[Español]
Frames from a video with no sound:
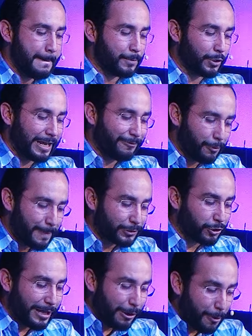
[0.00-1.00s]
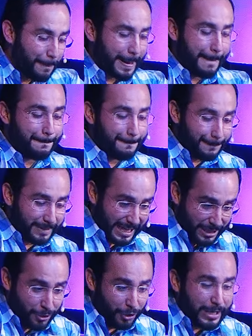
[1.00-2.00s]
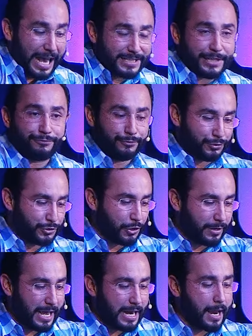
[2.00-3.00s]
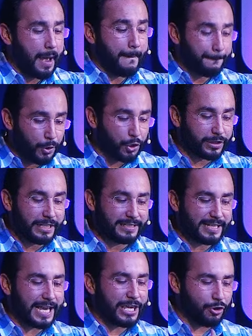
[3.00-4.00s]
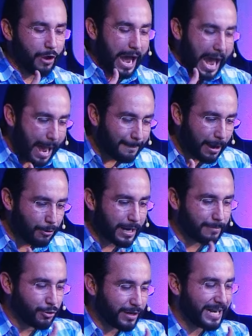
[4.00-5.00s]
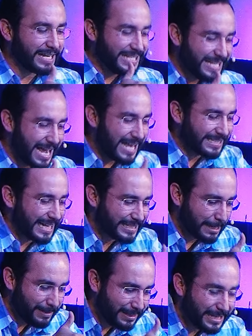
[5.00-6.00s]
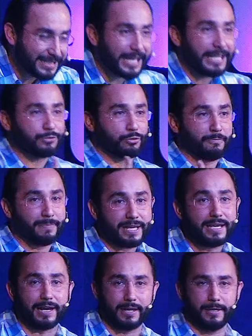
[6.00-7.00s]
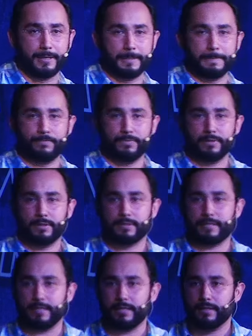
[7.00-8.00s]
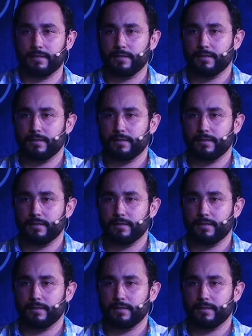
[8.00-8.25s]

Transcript: porque el formato de hombre que Dios hace funcional por diseño, ama a una mujer y esa es evidencia de su hombría. ¿Sí?